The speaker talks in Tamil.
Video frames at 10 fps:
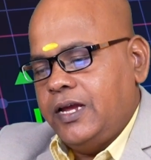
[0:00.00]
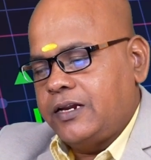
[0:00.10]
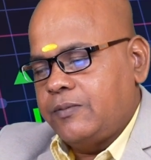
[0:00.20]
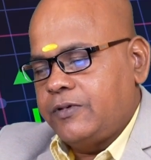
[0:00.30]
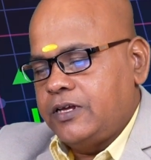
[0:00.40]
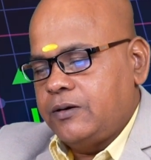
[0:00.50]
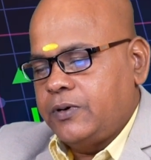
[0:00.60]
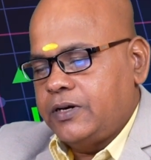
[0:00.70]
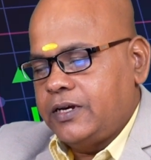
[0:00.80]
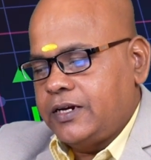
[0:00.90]
ஏற்றமடைகிற
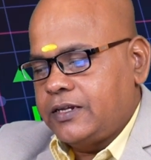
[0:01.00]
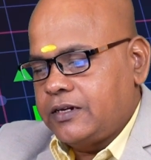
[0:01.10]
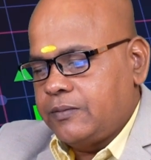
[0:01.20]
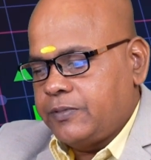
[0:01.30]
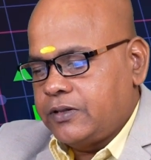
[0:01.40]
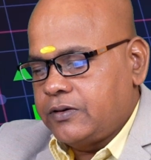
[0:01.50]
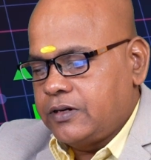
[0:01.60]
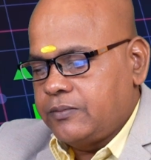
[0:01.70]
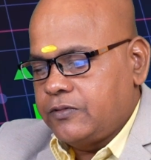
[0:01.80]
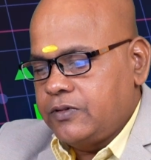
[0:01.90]
பங்கு கிட்டத்தட்ட பார்த்தோன்னா
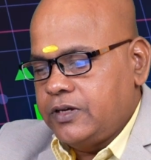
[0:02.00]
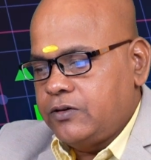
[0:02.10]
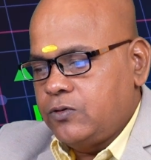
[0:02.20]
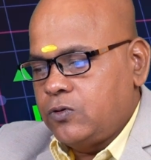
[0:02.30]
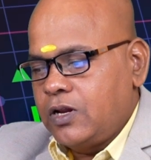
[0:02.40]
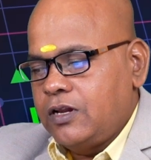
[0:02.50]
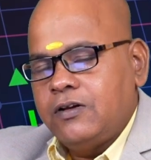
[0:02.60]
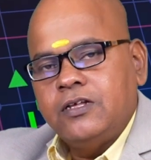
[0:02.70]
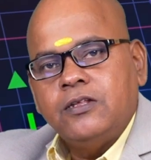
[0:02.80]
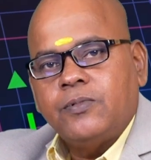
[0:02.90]
நம்ம வந்து எட்நூறுரூவா
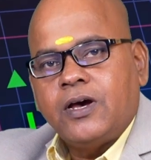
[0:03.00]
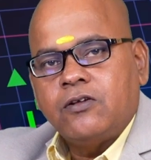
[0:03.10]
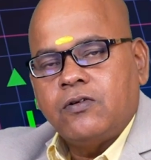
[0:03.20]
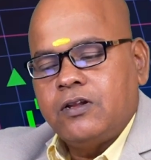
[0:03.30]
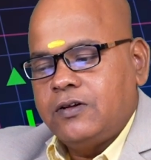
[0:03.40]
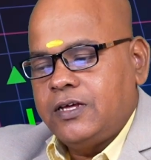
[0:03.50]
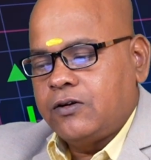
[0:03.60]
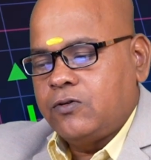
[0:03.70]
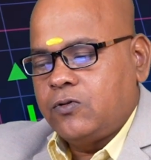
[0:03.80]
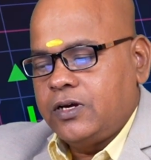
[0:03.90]
லெவல்லேருந்து இப்போ ஆயிரரூவா லெவல்
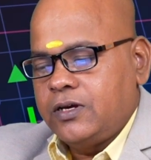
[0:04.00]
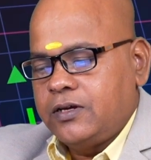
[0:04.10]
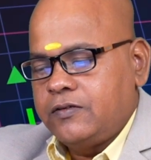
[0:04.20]
இரநூறுவா